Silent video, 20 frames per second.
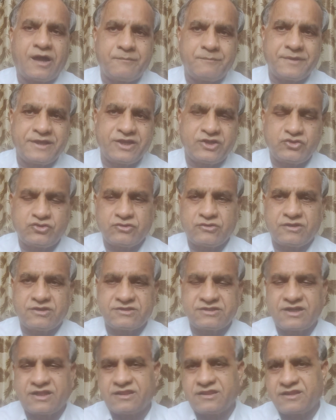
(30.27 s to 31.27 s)
ఆ పేరుతో
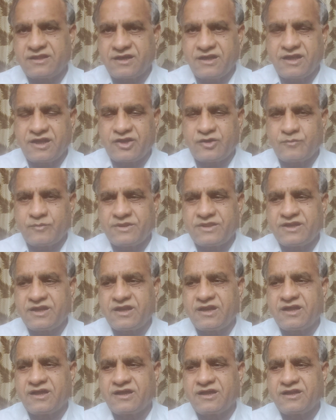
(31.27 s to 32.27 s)
అసలు అందరికీ అనుమతి
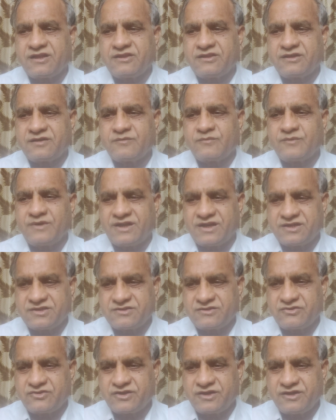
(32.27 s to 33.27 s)
నిరాకరించడం
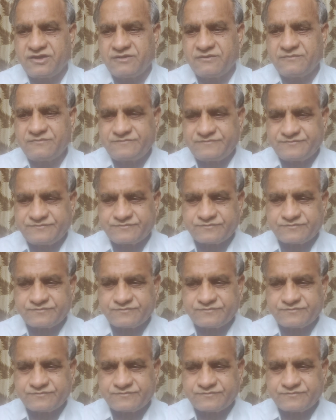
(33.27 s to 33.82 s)
అరెస్టులు చేయటం